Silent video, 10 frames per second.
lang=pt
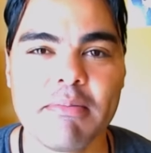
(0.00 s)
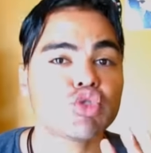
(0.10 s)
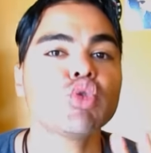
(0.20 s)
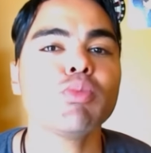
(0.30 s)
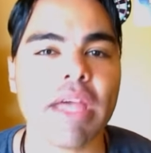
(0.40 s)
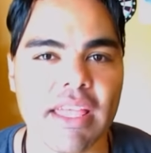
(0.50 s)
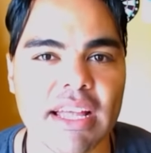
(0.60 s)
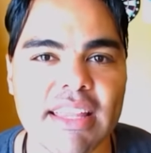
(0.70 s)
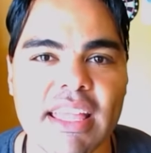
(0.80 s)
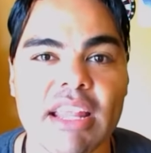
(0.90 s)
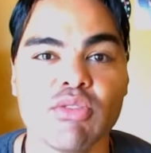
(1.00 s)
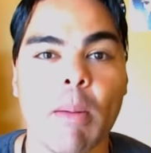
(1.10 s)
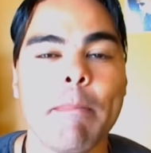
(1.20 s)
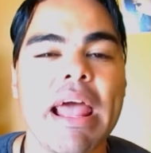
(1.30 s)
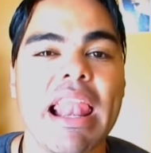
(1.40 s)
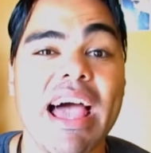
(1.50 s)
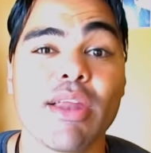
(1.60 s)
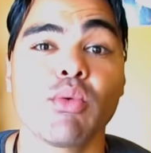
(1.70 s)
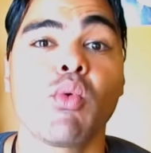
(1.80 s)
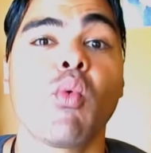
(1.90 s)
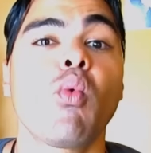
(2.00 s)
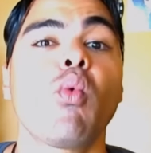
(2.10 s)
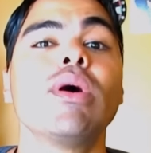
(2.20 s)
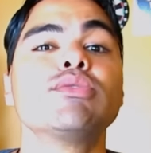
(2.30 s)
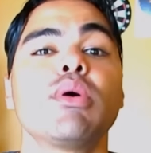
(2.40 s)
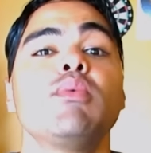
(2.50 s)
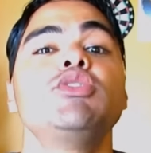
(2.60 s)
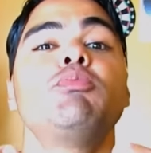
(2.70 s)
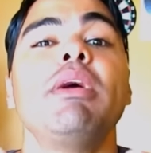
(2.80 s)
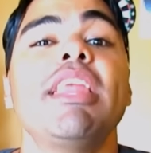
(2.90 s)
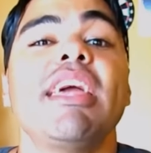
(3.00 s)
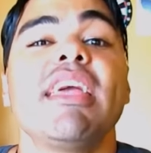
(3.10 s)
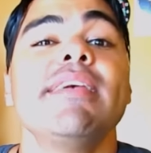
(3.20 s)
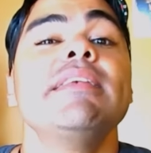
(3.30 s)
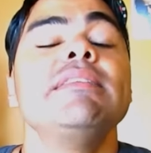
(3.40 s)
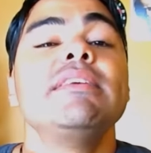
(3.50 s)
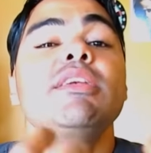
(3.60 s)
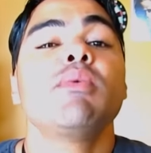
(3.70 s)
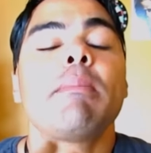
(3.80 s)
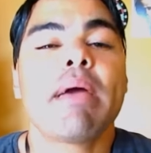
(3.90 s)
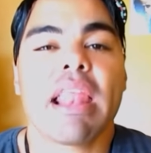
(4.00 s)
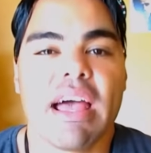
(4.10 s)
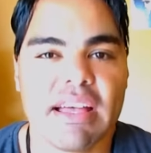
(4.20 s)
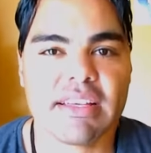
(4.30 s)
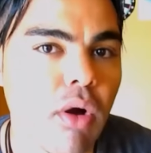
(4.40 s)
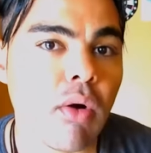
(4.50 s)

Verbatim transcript: Tudo bem, até que eles não apelaram quanto eu esperei que eles iriam apelar.